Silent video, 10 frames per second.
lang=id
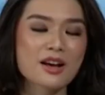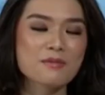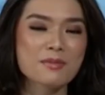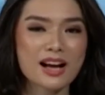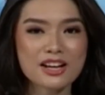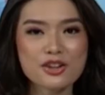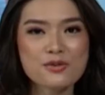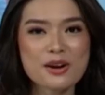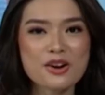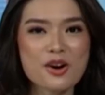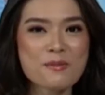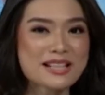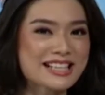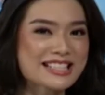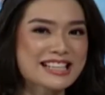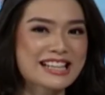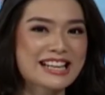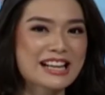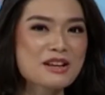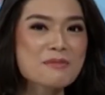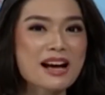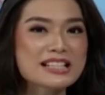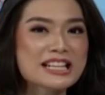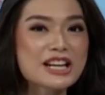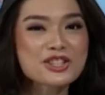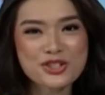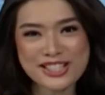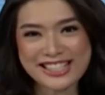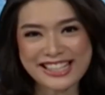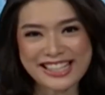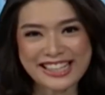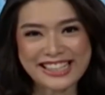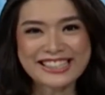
makan di rumah dong, masak sendiri, makan sendiri, cuci sendiri.